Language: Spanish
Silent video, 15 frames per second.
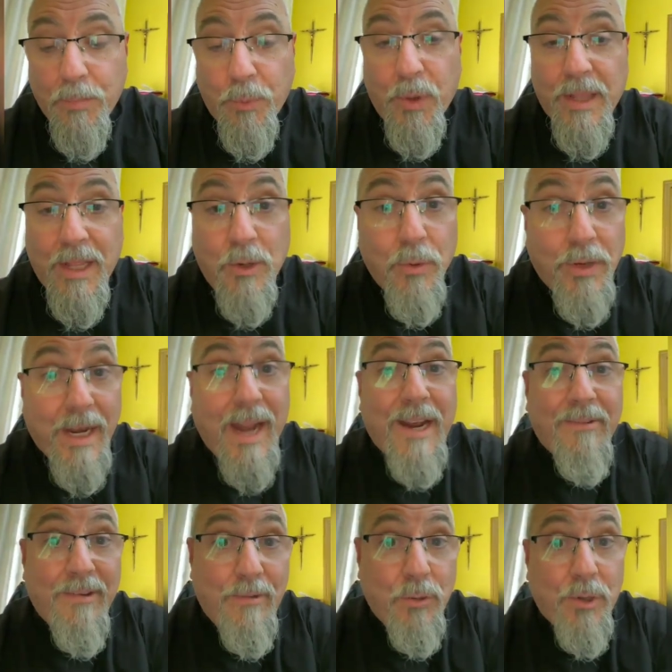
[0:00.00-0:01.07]
puede lucrar
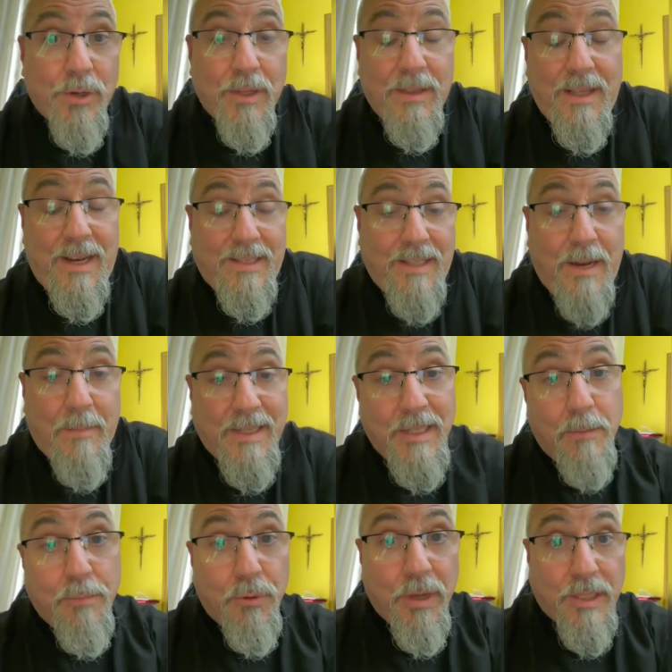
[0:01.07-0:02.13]
a favor de las almas
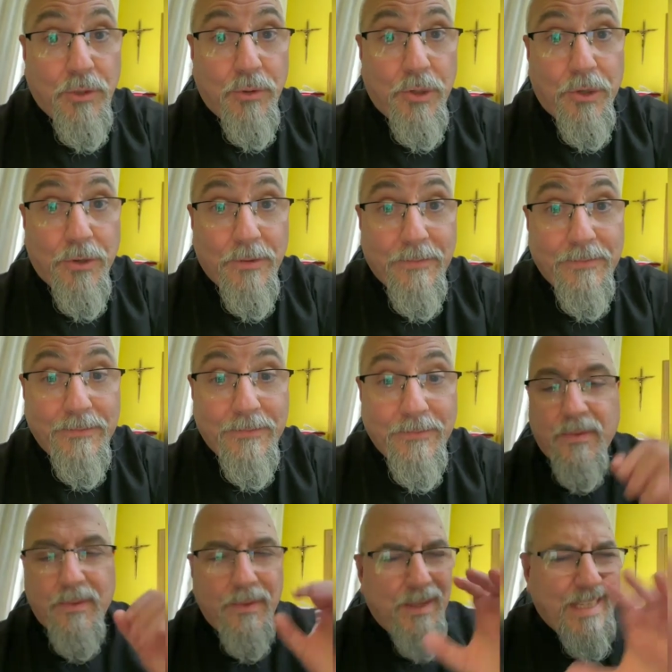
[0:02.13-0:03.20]
del
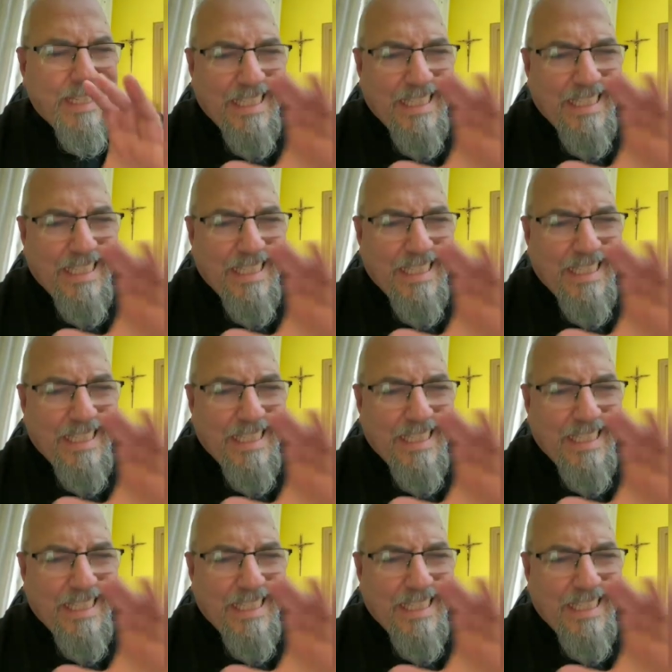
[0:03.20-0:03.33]
purgatorio.